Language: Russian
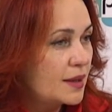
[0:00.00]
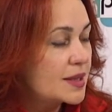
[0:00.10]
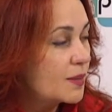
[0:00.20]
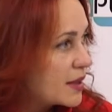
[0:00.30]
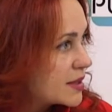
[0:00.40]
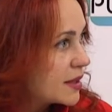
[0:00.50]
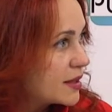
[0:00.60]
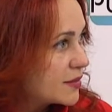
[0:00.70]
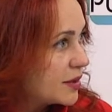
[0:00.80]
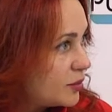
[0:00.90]
сама
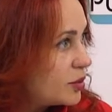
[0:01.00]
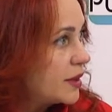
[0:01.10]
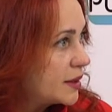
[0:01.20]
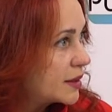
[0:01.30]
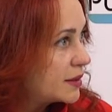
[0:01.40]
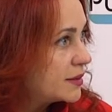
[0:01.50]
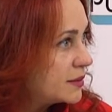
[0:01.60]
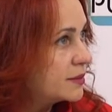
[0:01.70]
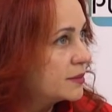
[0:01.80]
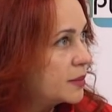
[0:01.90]
осталась вдовой, и эта
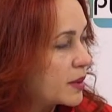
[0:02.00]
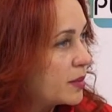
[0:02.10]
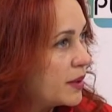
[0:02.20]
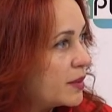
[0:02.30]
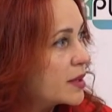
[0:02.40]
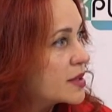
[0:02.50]
проблема